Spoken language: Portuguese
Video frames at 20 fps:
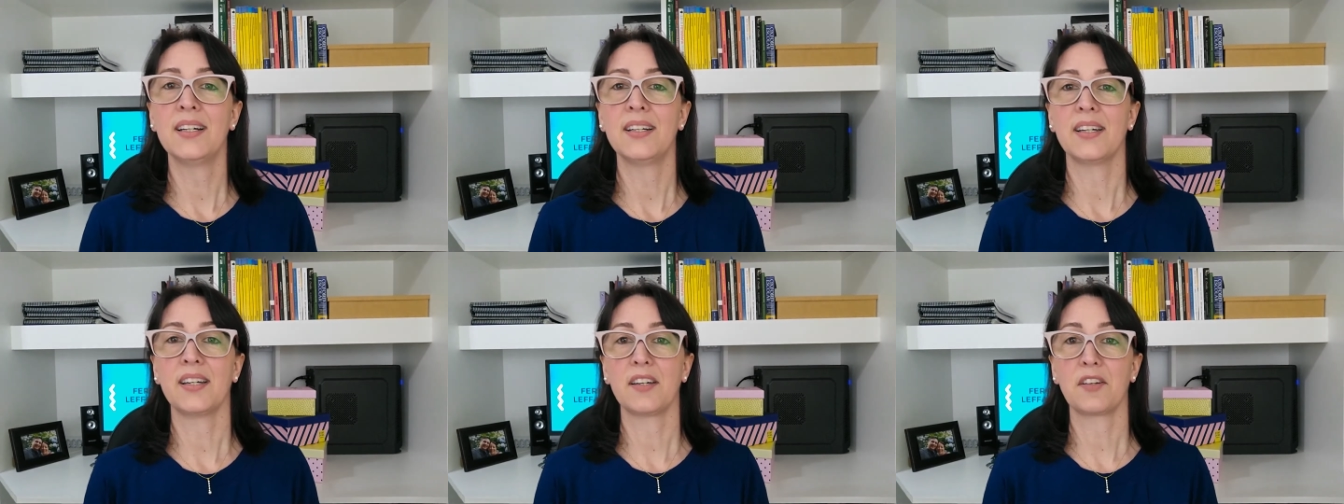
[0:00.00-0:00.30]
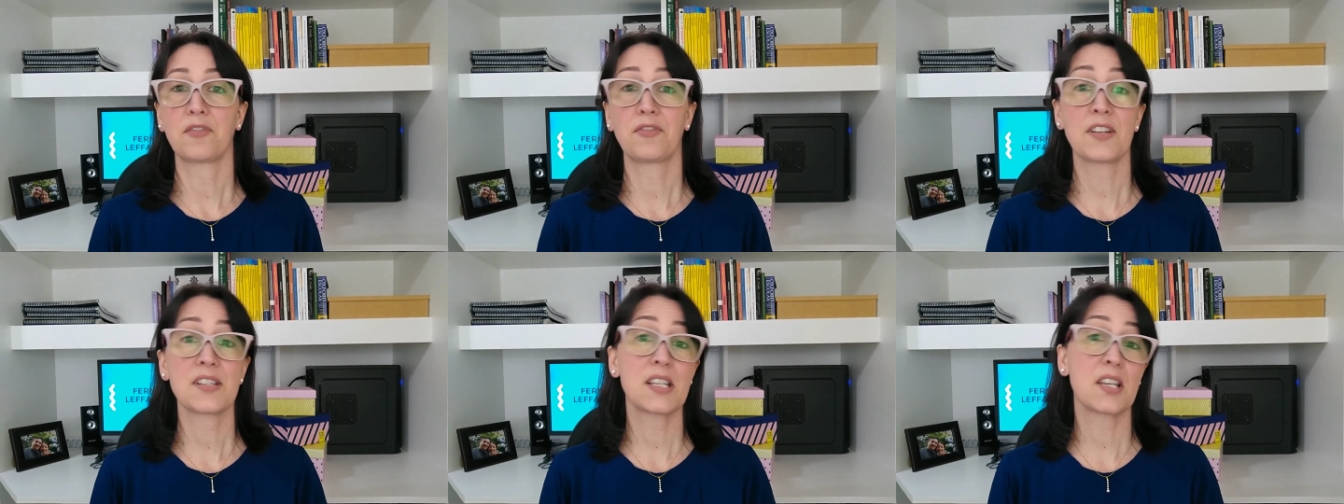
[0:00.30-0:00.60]

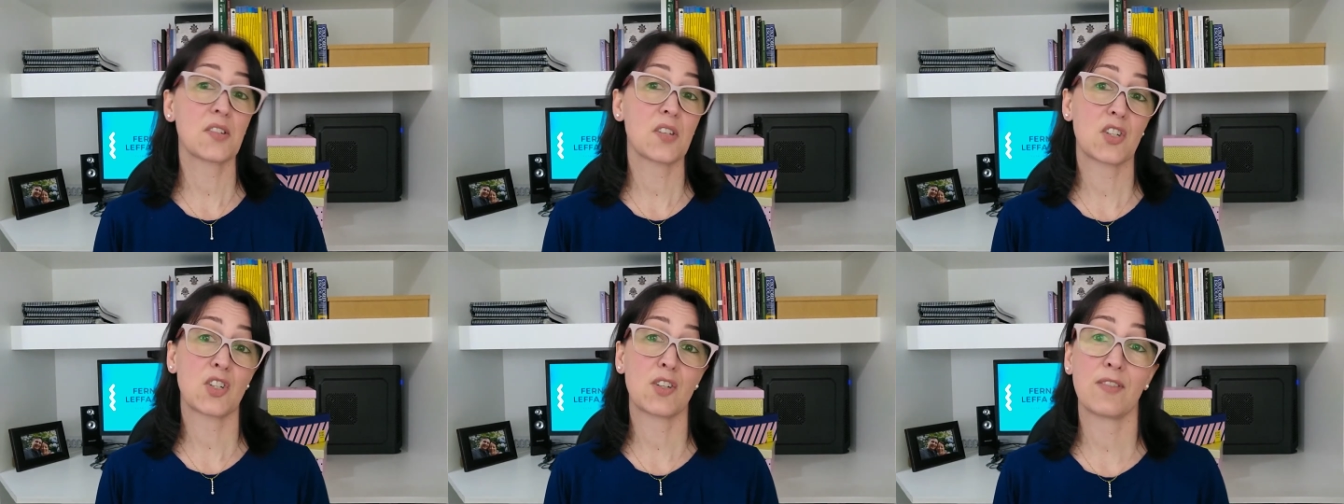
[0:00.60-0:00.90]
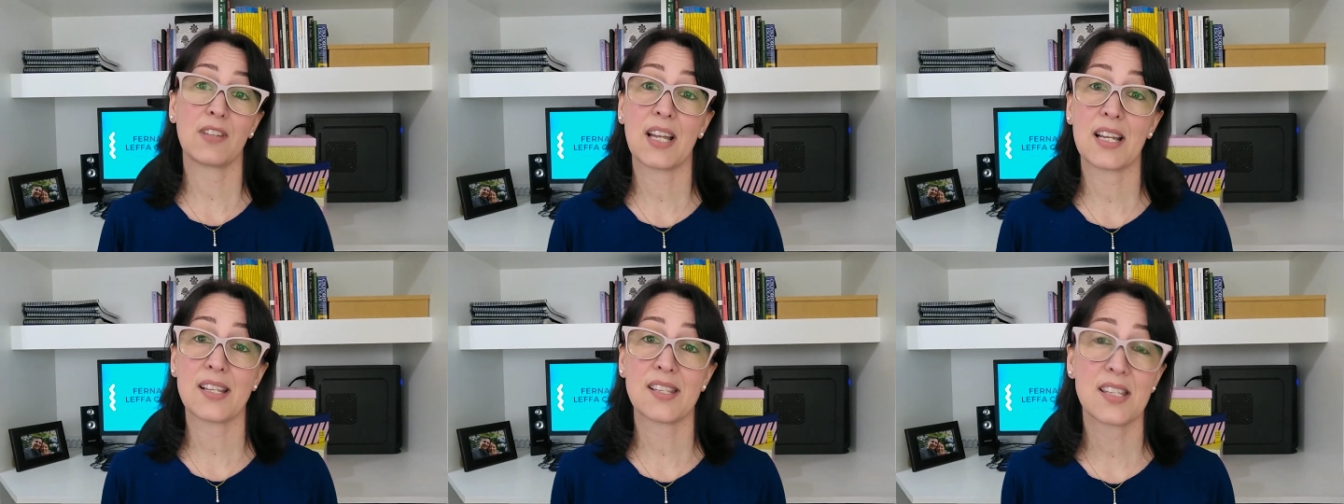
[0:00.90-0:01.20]
É, fazer as
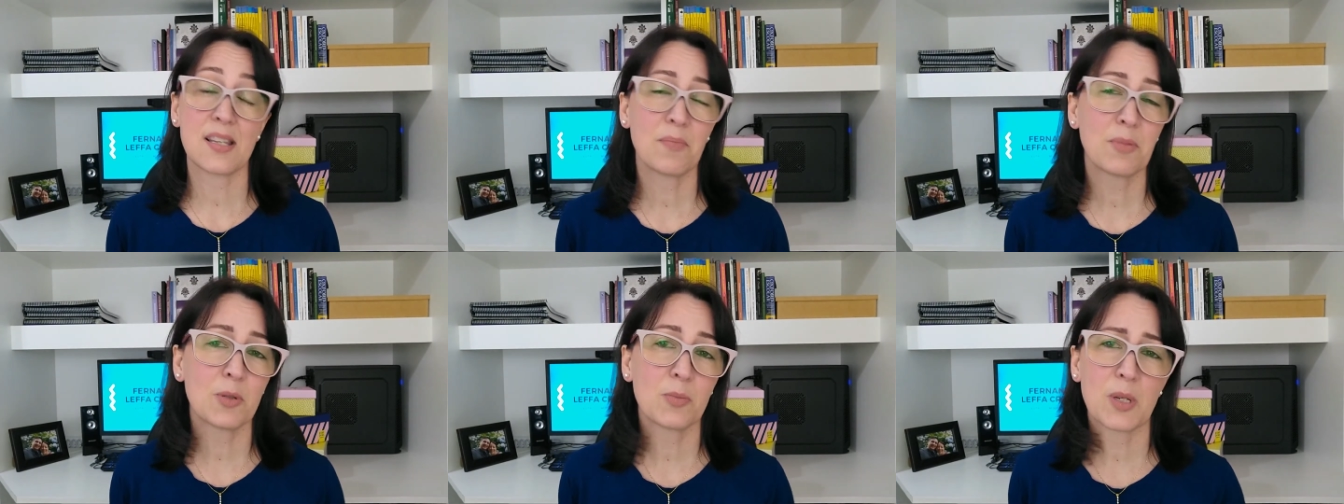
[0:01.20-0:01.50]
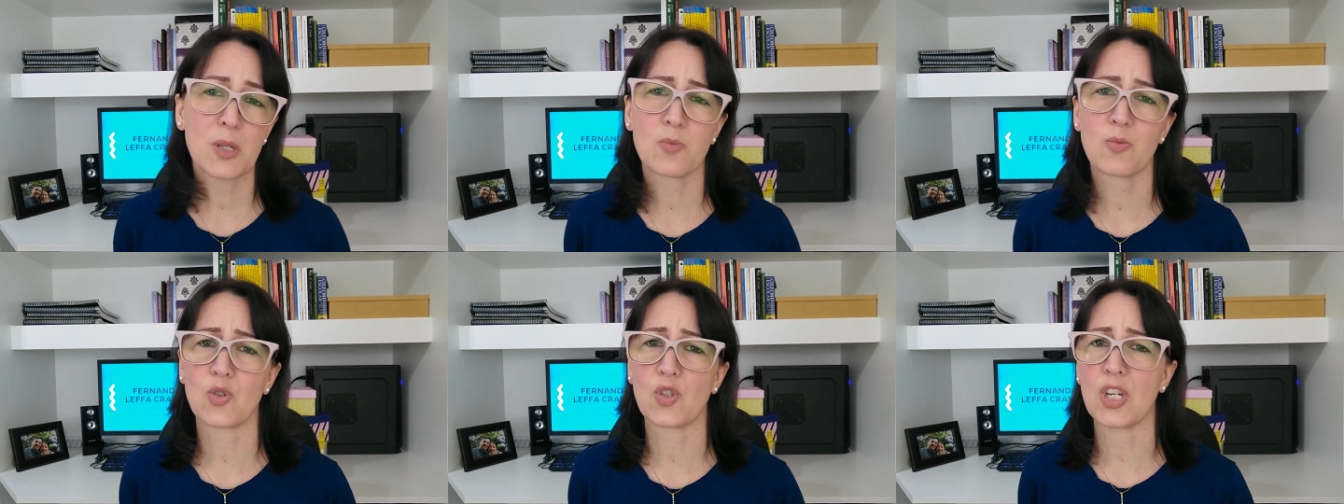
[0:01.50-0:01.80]
atividades sempre do
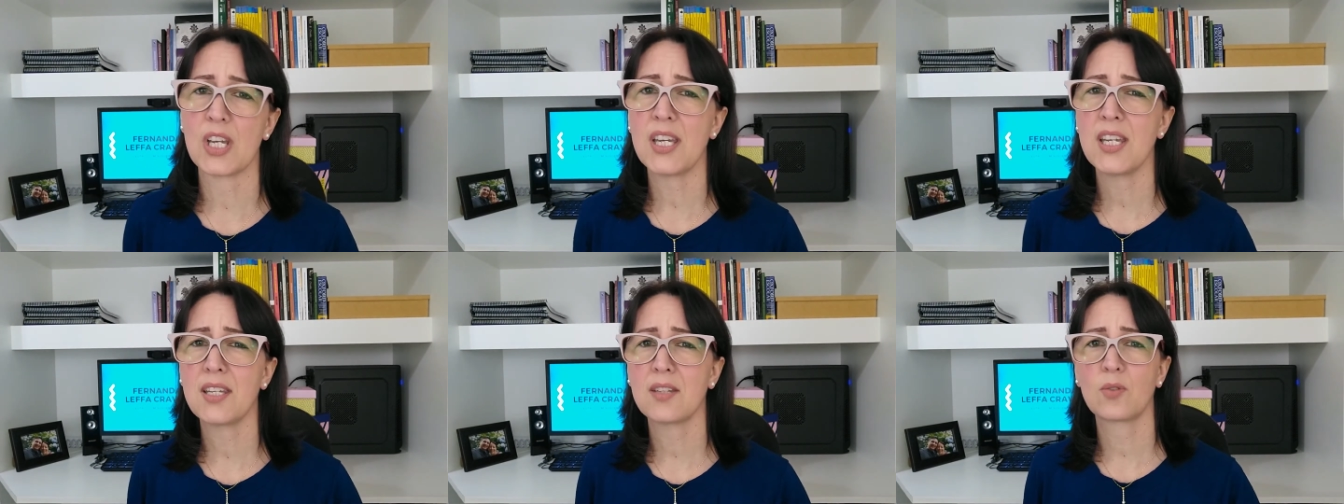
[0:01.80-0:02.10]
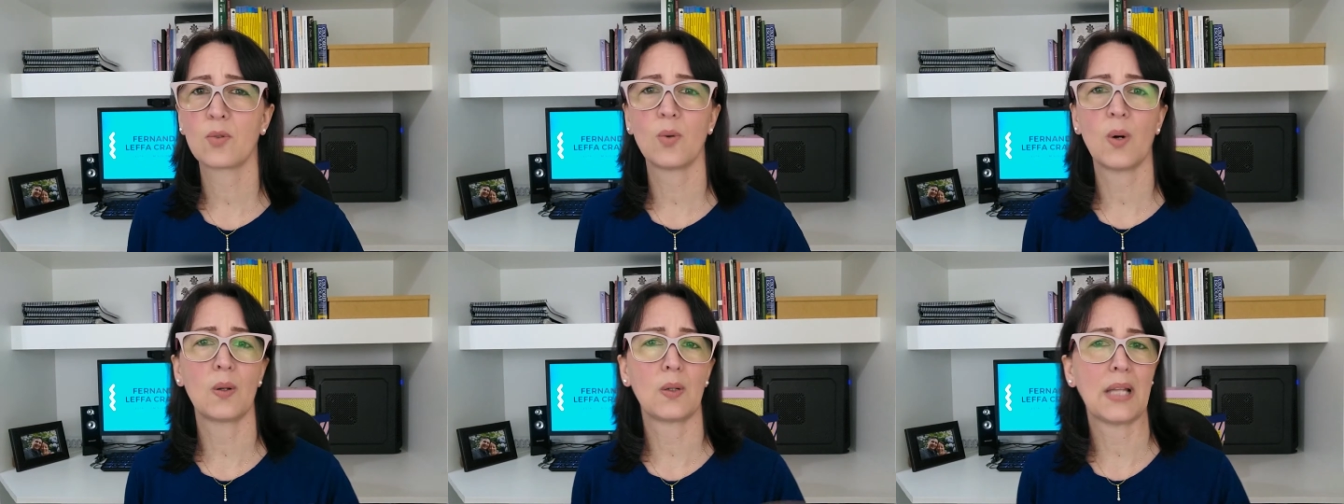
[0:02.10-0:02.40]
mesmo
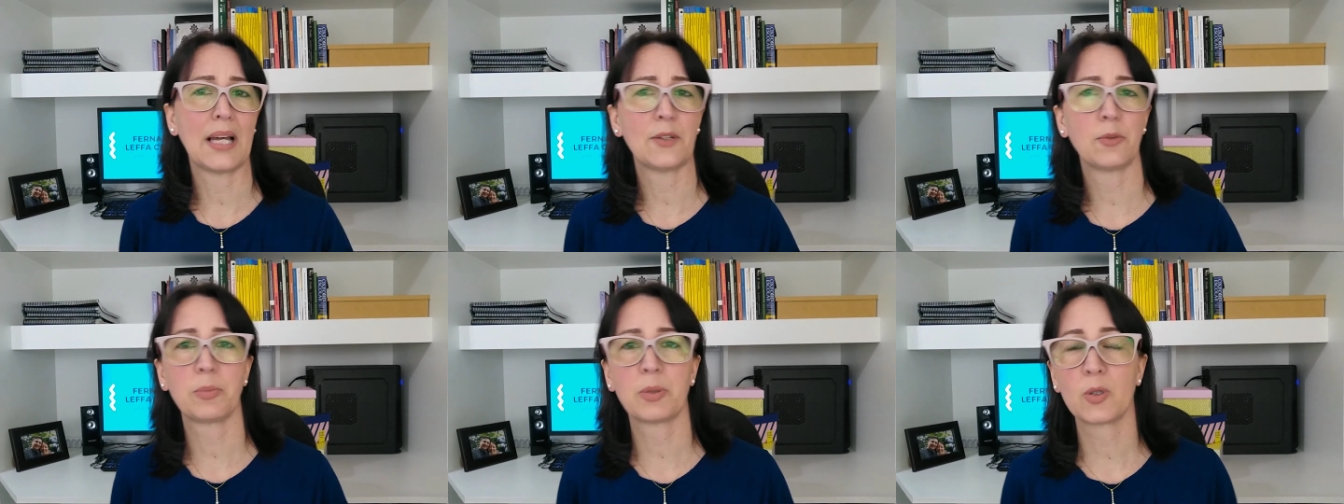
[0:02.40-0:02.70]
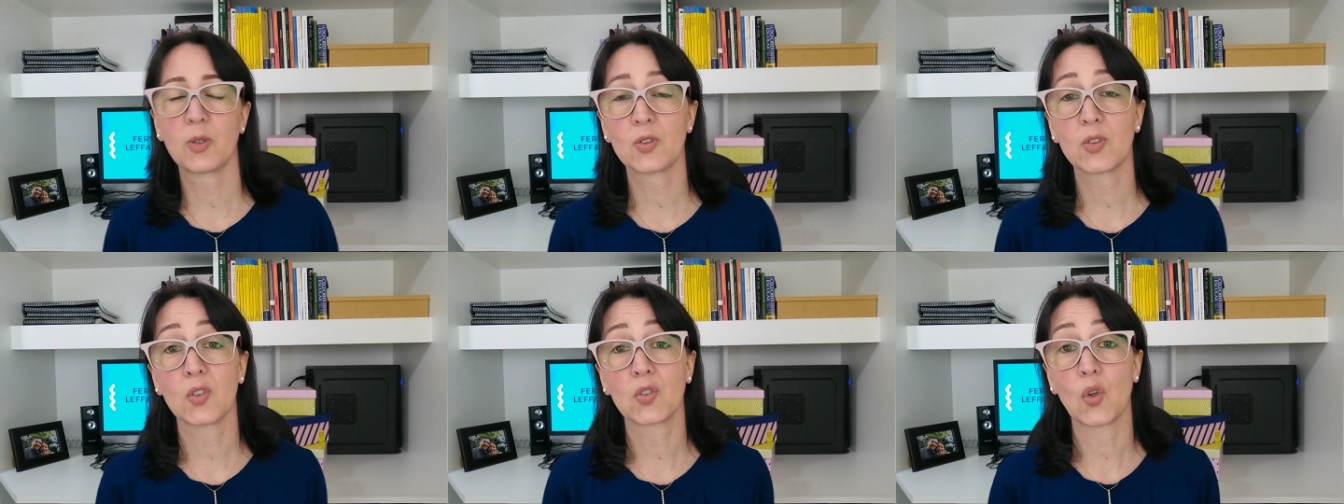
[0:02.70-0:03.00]
jeito, ou lá no
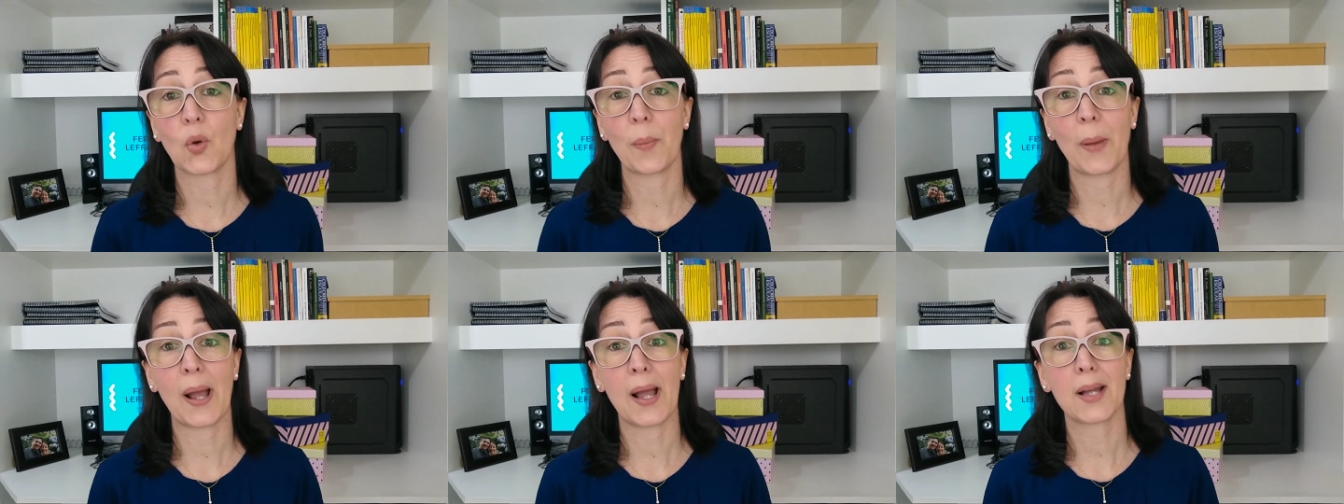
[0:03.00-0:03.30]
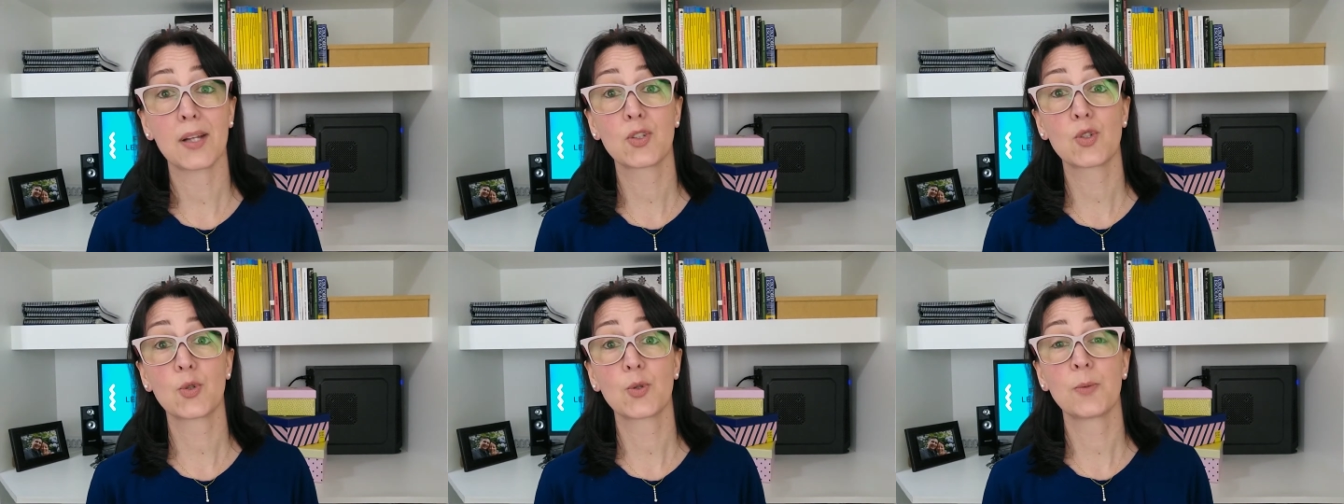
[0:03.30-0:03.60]
piloto
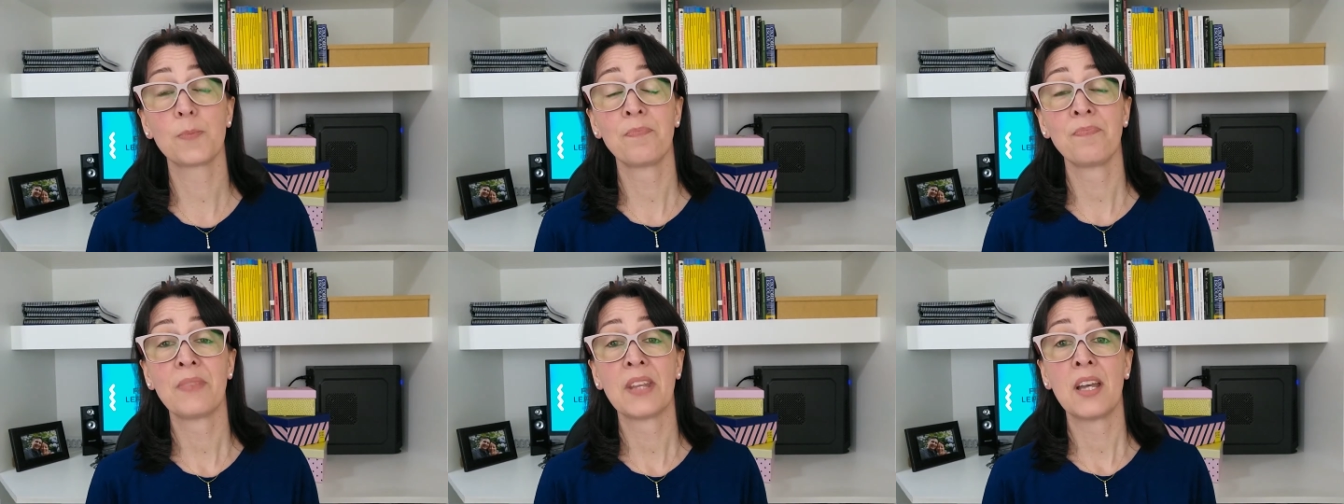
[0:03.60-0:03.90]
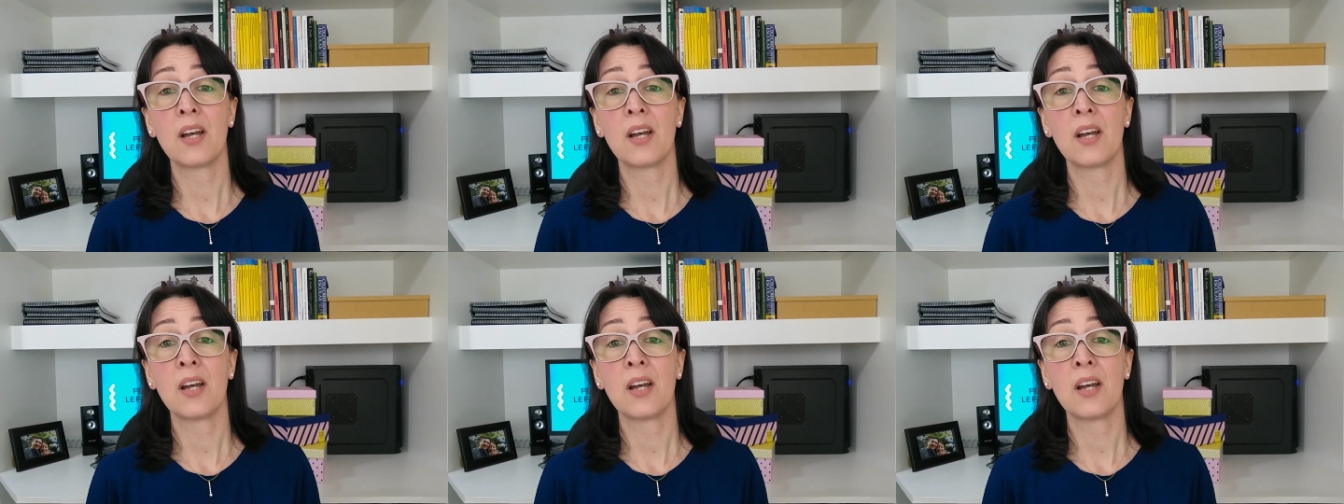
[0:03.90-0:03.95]
automático,